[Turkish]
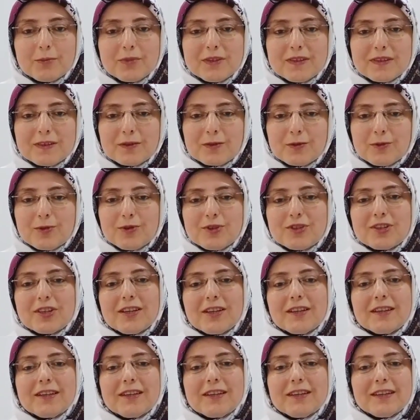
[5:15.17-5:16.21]
Biz
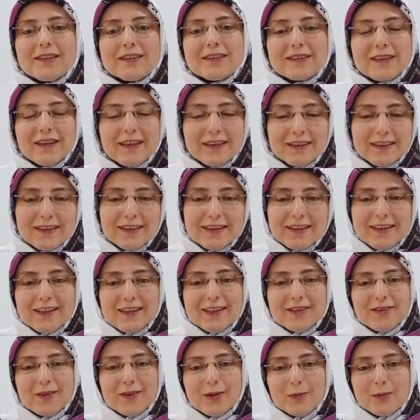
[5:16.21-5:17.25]
Gülcan'la
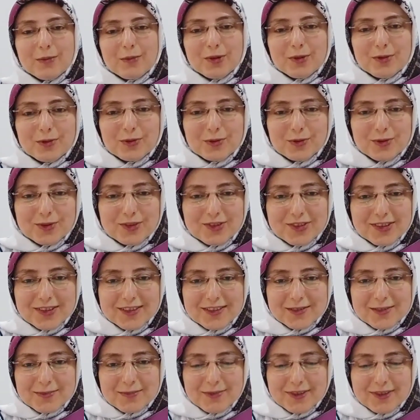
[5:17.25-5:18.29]
zaten devam ediyoruz
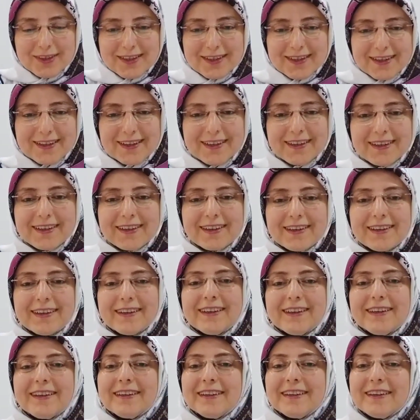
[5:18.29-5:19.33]
çalışmalara,
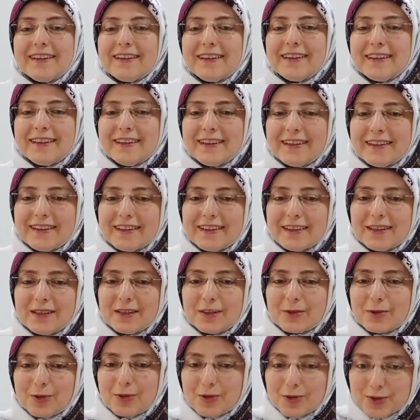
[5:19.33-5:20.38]

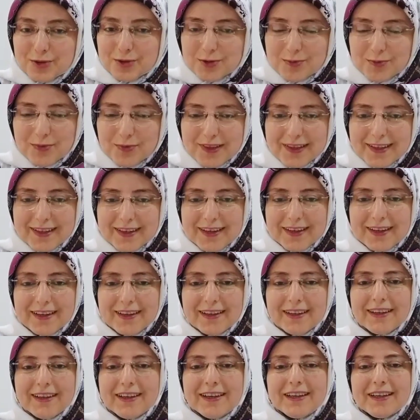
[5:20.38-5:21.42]
e,
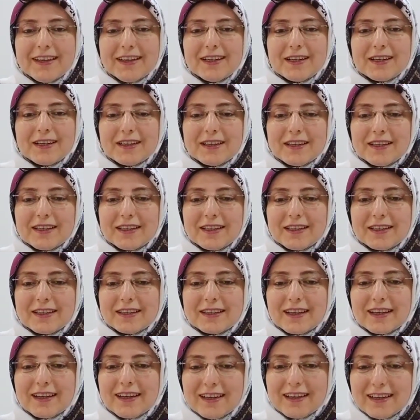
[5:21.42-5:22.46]
konuşmalara
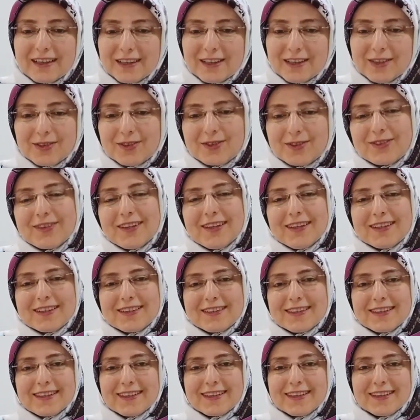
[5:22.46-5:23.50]
e, daha güzel
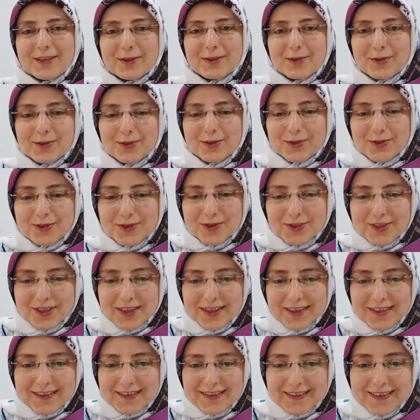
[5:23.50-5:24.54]
şekilde
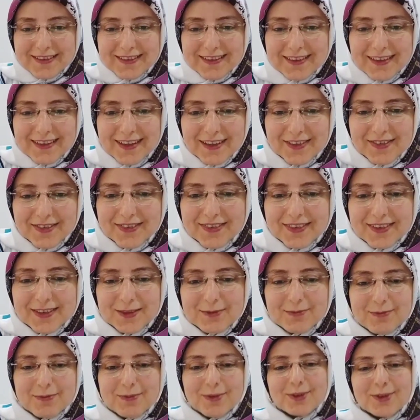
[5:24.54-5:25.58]
konuşacağızdır.
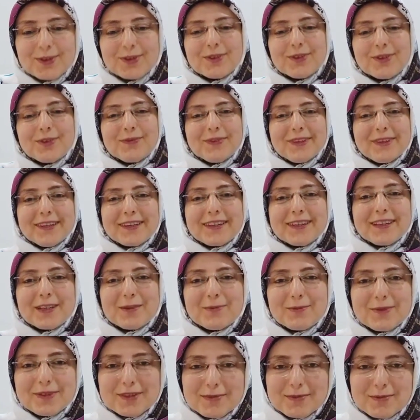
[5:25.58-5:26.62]
Haftanın bolluğu,
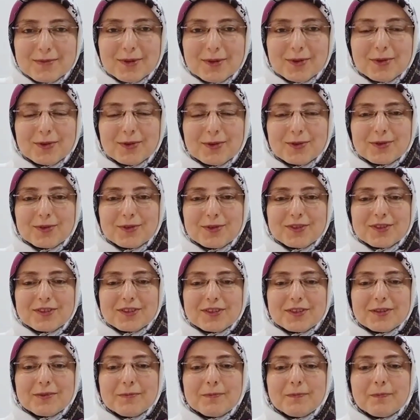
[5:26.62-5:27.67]
bereketi bizimle olsun
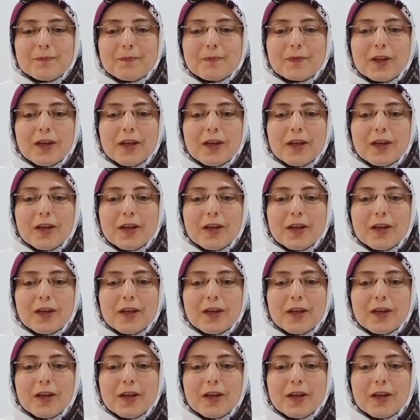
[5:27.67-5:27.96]
canım.